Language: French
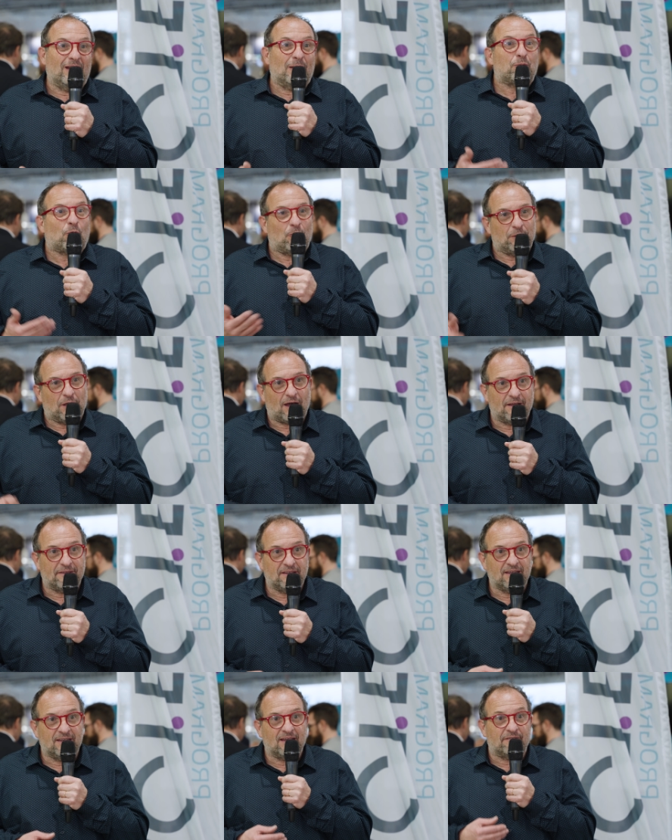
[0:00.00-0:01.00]
la première
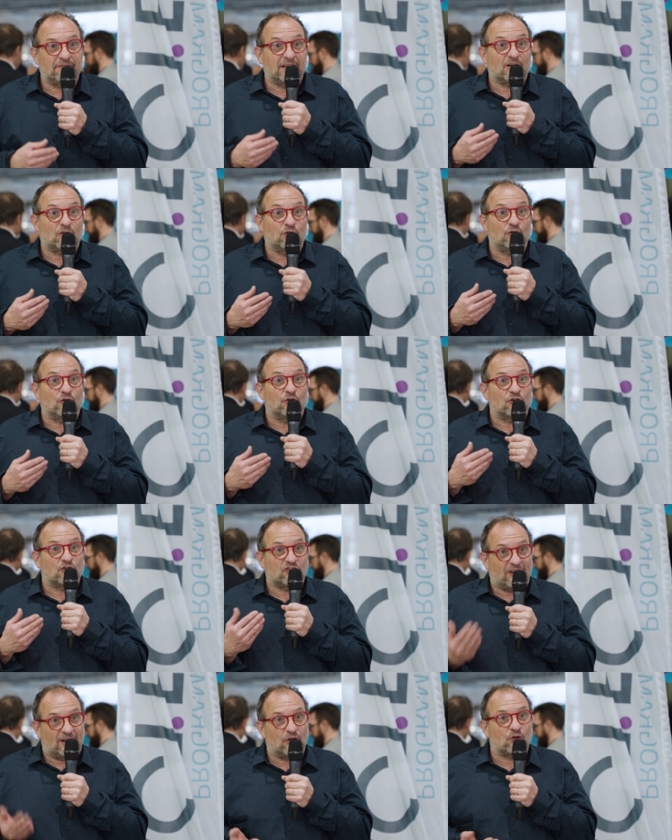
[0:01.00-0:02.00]
année avec le
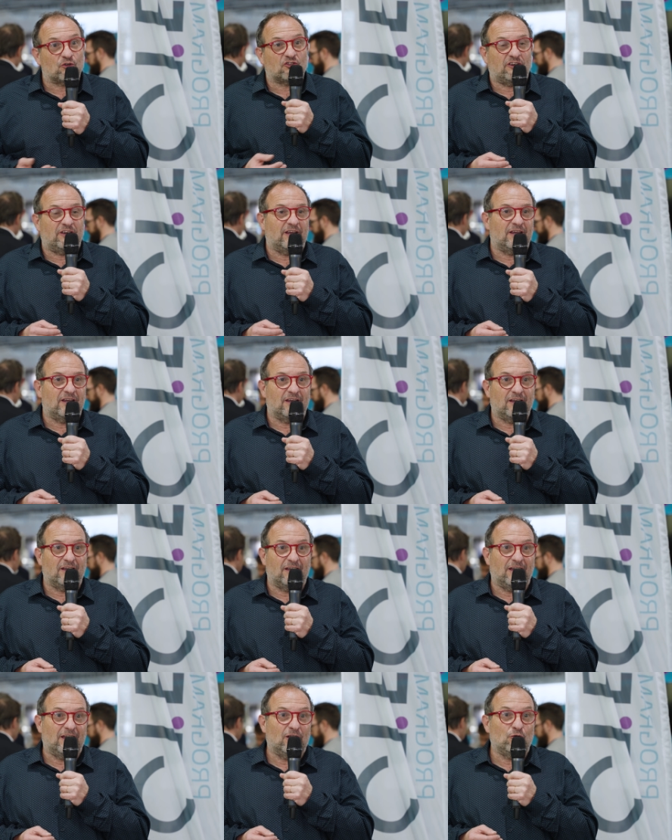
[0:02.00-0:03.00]
challenge
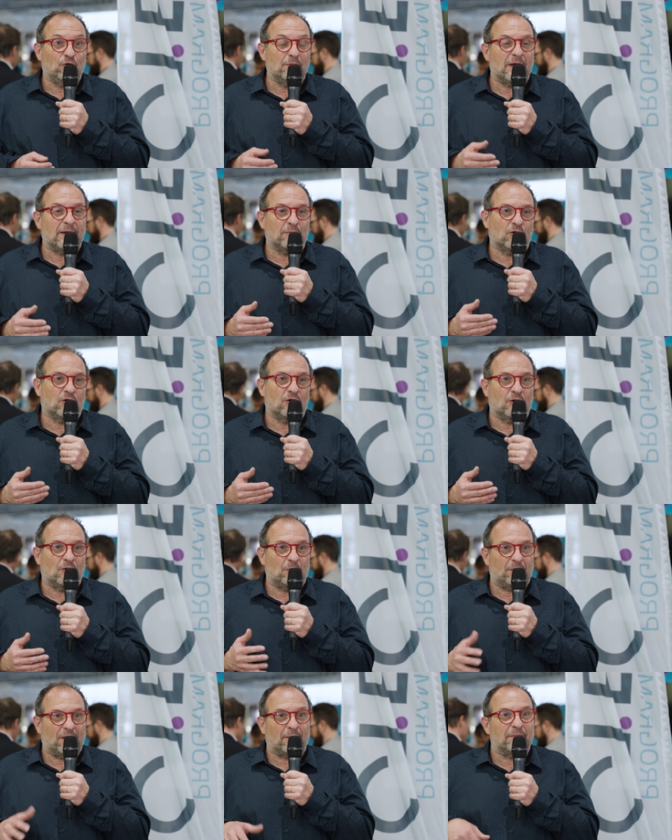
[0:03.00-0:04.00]
et, lui-même
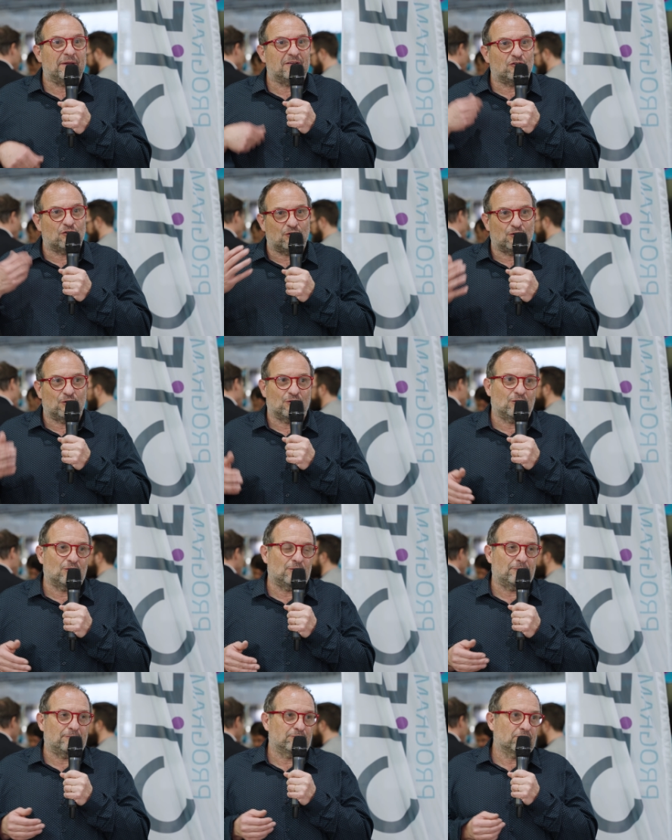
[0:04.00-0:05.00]
euh, permet
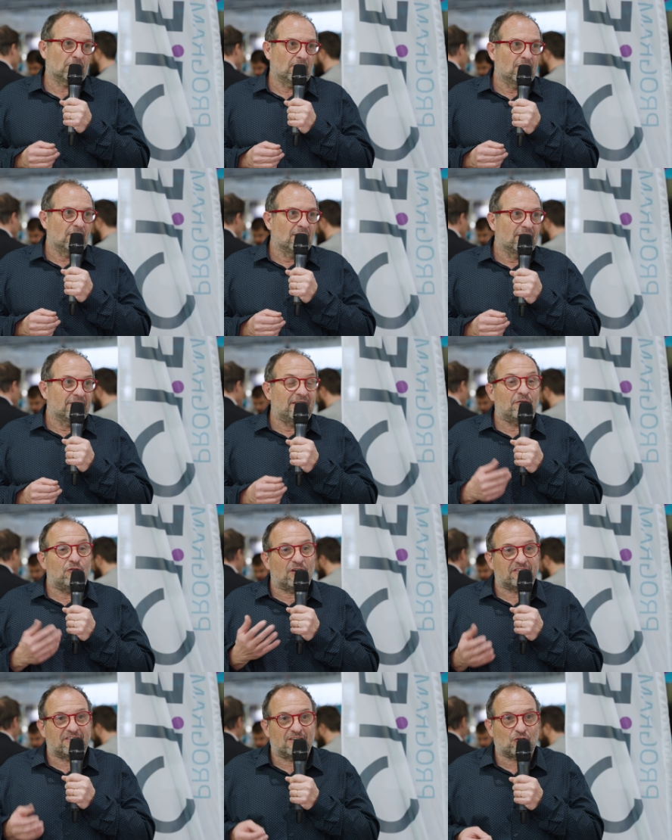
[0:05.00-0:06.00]
permet
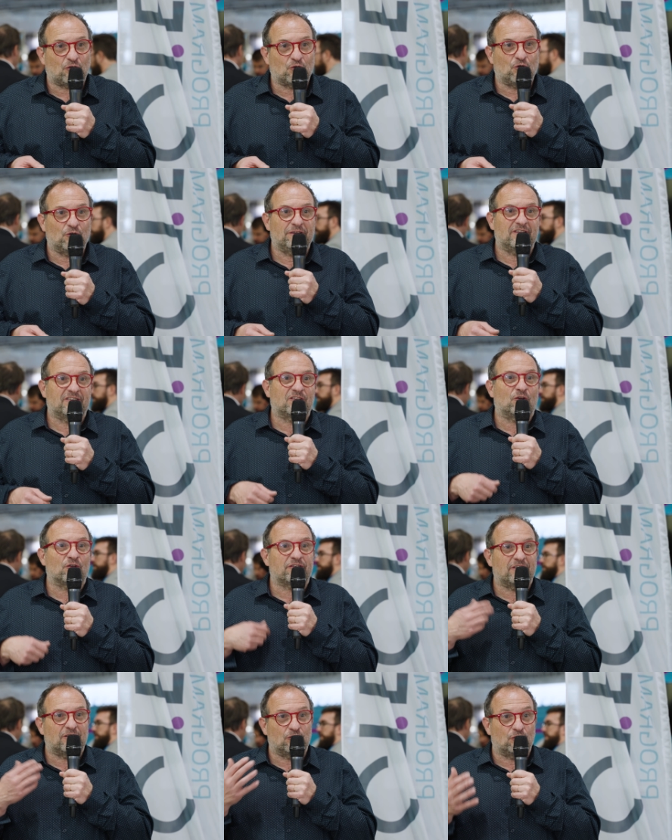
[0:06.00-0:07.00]
d'avoir cette
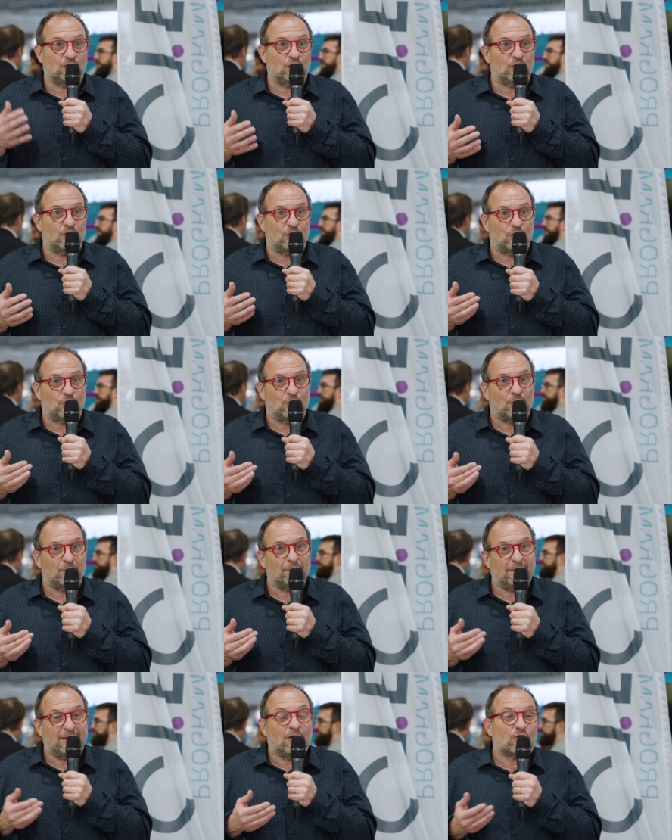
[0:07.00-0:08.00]
reconnaissance et de
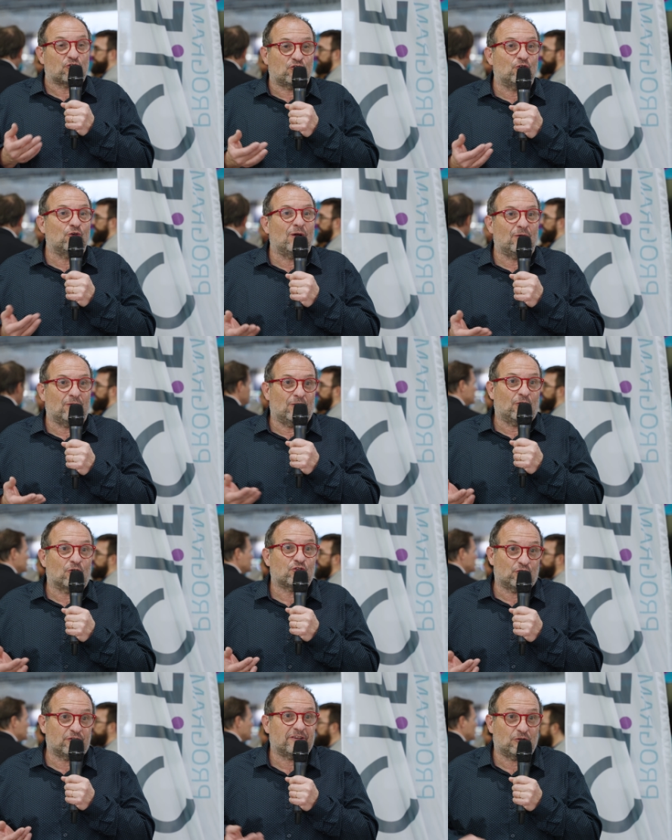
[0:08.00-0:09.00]
mais l'enjeu
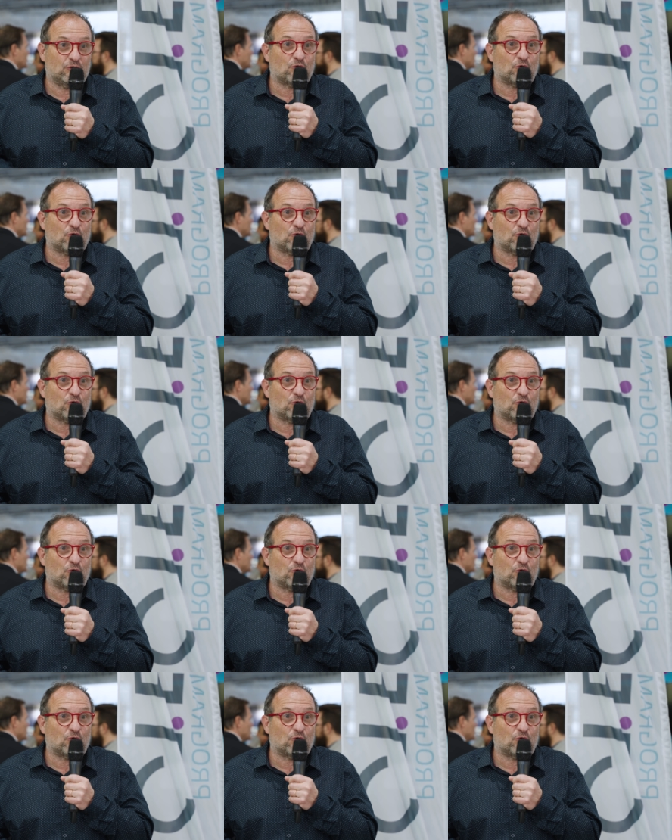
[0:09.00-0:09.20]
l'enjeu c'est de